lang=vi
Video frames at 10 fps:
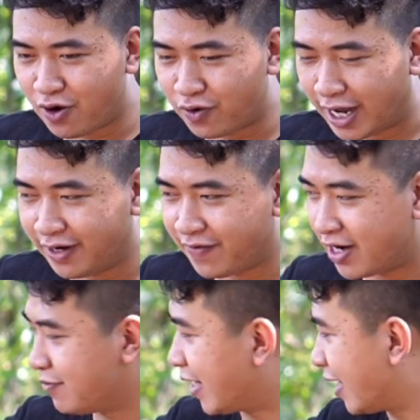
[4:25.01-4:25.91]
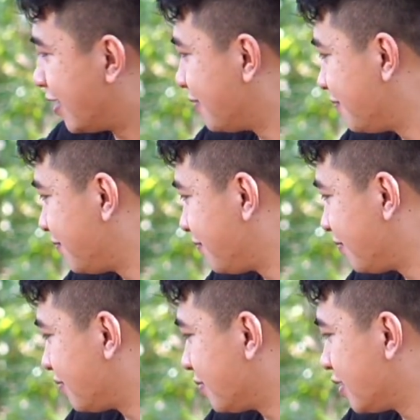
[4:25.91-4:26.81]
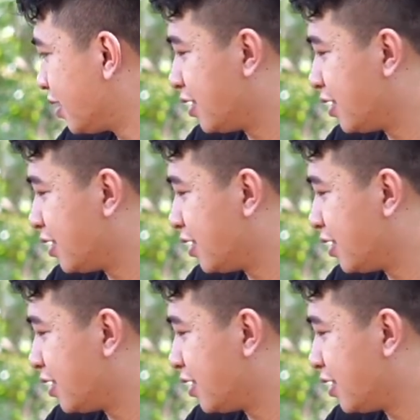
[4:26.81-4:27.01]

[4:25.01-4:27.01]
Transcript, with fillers: cô cãi đi reverb luôn nè thằng này